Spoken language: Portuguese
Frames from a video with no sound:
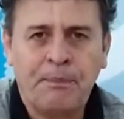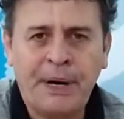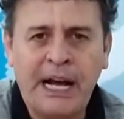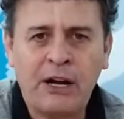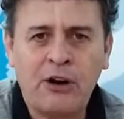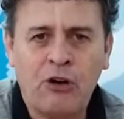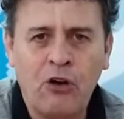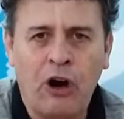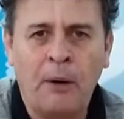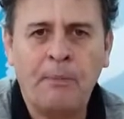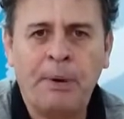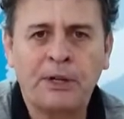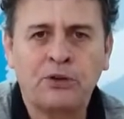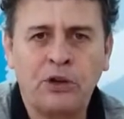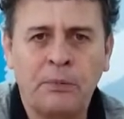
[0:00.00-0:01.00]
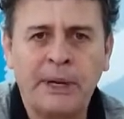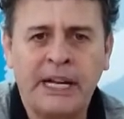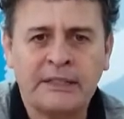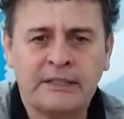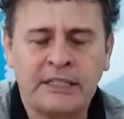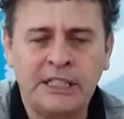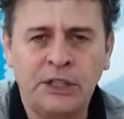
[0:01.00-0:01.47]
para a Copa do
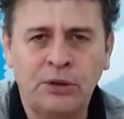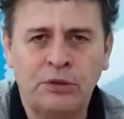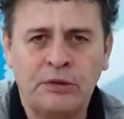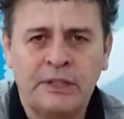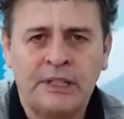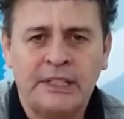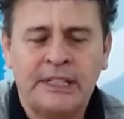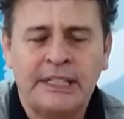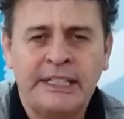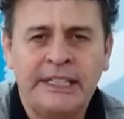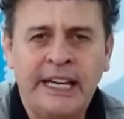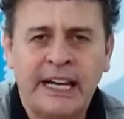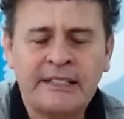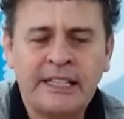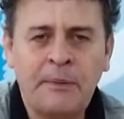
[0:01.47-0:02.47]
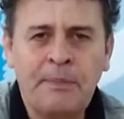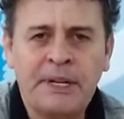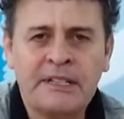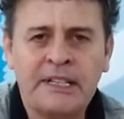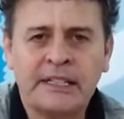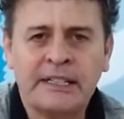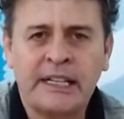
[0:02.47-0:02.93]
Brasil. E essa
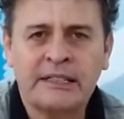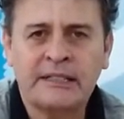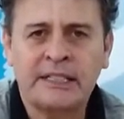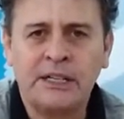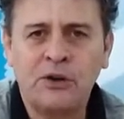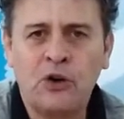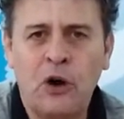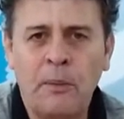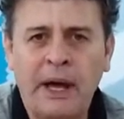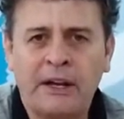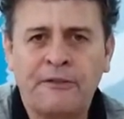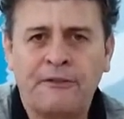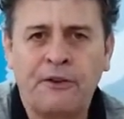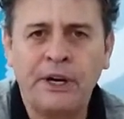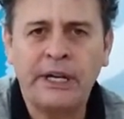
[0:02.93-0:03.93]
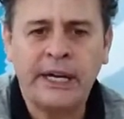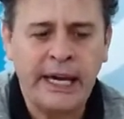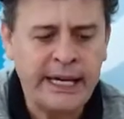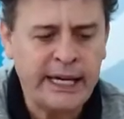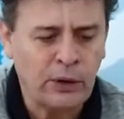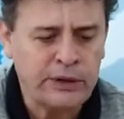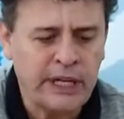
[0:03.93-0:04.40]
apresentação, como é que foi?
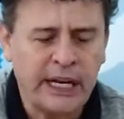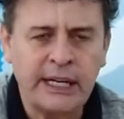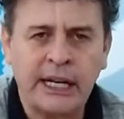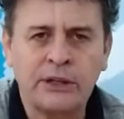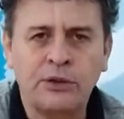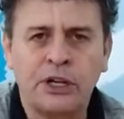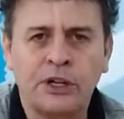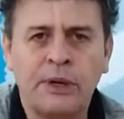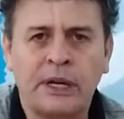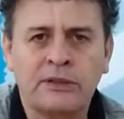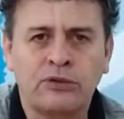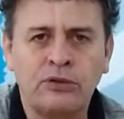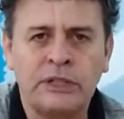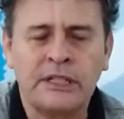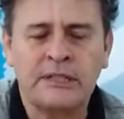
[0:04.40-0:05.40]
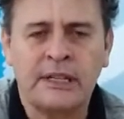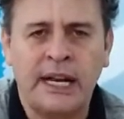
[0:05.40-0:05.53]
Quem que é o treinador do Azures,